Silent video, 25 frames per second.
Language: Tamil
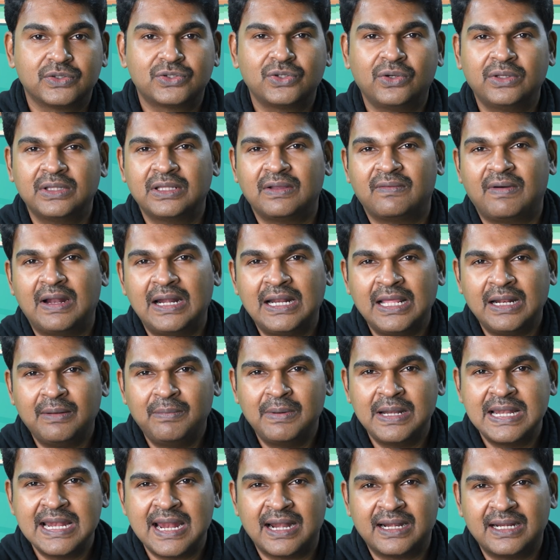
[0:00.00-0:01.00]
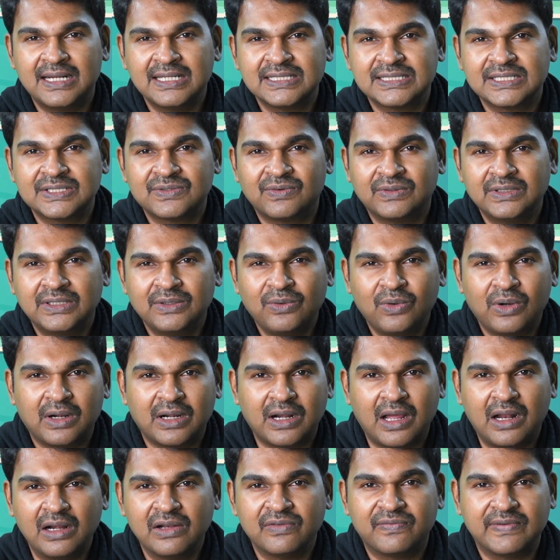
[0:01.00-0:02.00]
ஸோ இந்த வல்னரபிலிட்டி அனாலிசிஸ் வந்து ஒரு
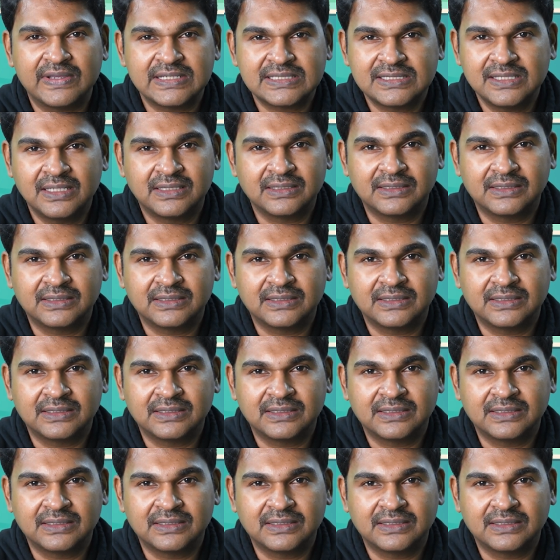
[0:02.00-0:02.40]
நாலு ஃபேஸில்